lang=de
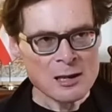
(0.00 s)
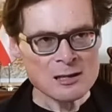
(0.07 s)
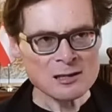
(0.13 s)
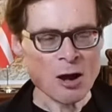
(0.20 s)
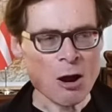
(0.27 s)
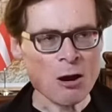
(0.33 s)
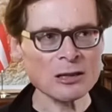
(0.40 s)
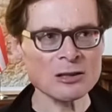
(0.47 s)

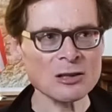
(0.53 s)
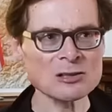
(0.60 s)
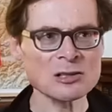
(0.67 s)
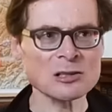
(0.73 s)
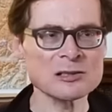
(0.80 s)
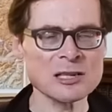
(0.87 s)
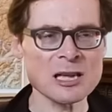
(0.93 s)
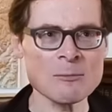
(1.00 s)
sage das
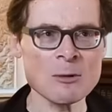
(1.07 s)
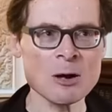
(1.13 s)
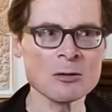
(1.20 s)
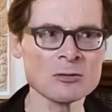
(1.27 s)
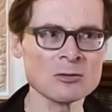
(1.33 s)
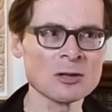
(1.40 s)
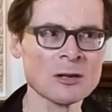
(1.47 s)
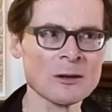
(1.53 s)
als
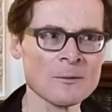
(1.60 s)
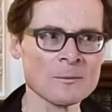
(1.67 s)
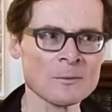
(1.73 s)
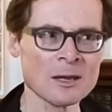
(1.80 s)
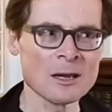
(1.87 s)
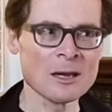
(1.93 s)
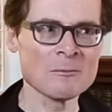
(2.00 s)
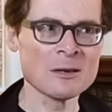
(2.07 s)
jemand,
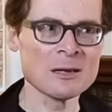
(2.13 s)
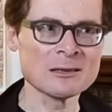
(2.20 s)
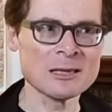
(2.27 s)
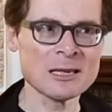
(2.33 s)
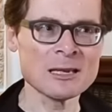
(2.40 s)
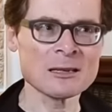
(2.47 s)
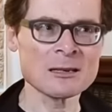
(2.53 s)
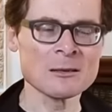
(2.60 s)
ähm,
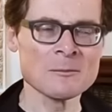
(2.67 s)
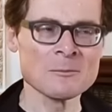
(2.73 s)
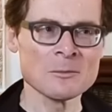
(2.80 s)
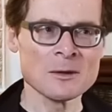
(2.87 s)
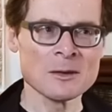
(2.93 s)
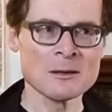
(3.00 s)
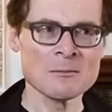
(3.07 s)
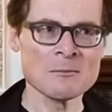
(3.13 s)
der
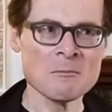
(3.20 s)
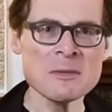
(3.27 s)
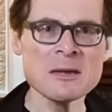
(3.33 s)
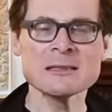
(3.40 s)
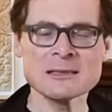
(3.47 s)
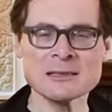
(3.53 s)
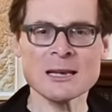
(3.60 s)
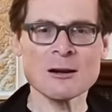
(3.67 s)

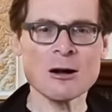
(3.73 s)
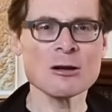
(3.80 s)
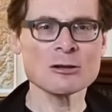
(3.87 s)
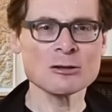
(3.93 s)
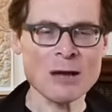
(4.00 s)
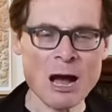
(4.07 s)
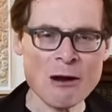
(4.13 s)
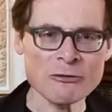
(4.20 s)
mit der
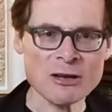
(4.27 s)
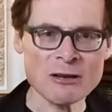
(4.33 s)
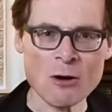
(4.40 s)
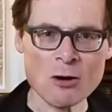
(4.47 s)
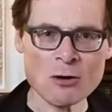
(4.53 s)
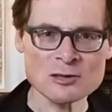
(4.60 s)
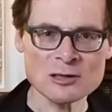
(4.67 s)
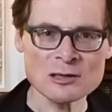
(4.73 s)
NATO
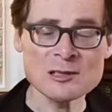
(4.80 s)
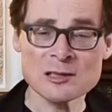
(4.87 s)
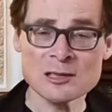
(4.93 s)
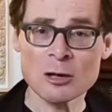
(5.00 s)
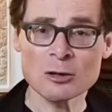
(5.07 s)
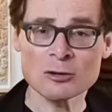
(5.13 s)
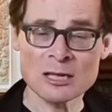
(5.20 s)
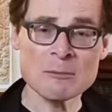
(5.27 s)
aufgewachsen ist.
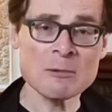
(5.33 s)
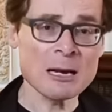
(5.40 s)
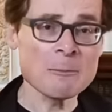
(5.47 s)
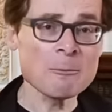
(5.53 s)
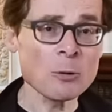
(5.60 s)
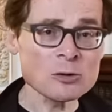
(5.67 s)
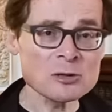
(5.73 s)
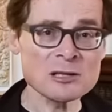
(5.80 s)
Ich hatte immer ein
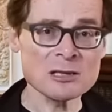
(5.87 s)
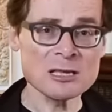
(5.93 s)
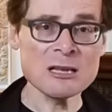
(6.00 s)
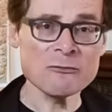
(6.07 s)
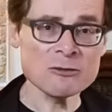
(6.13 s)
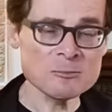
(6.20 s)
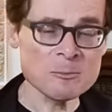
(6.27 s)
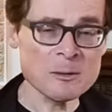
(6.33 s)

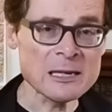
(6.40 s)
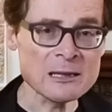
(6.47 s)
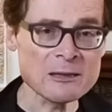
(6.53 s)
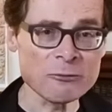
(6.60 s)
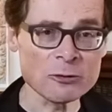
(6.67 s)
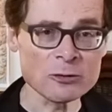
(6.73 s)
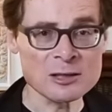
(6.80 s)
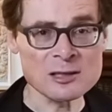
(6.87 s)
positives Bild
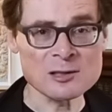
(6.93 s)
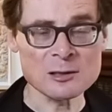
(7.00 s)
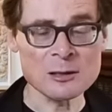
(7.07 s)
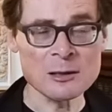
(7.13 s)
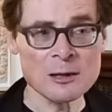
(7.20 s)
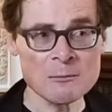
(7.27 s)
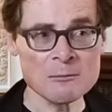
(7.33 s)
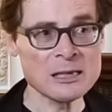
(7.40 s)
von dieser
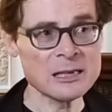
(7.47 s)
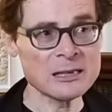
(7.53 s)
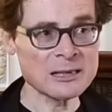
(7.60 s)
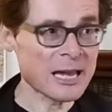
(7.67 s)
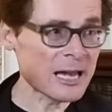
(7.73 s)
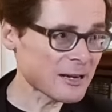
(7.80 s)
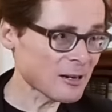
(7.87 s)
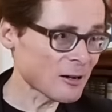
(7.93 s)

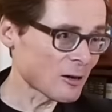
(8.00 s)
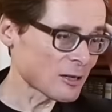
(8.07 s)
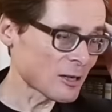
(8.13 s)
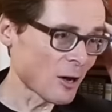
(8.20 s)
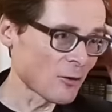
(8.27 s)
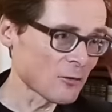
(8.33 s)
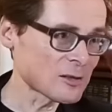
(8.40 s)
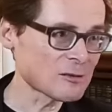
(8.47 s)

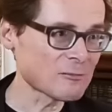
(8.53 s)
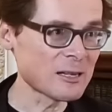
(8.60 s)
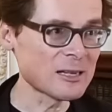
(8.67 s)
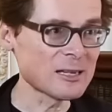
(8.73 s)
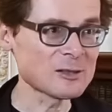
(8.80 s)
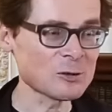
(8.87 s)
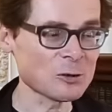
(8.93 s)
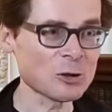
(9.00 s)
Militärallianz. Wenn
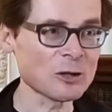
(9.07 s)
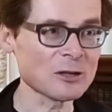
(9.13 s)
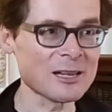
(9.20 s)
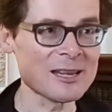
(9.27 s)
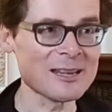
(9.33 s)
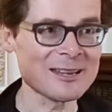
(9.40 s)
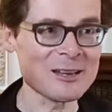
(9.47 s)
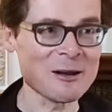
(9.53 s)
ich
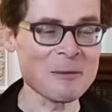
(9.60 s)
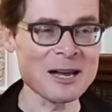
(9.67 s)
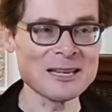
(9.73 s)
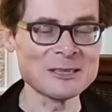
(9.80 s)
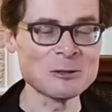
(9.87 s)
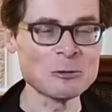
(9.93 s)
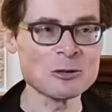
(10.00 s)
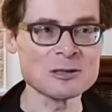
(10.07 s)
zurückdenke an meine
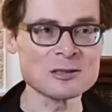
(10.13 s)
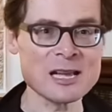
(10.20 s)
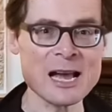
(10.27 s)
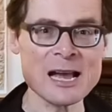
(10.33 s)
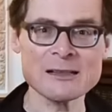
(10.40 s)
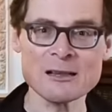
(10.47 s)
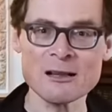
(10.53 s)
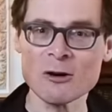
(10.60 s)

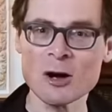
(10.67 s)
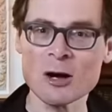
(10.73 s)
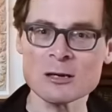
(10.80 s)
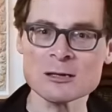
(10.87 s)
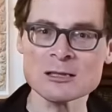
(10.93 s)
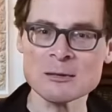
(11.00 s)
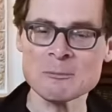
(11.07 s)
Jugendzeit, da waren die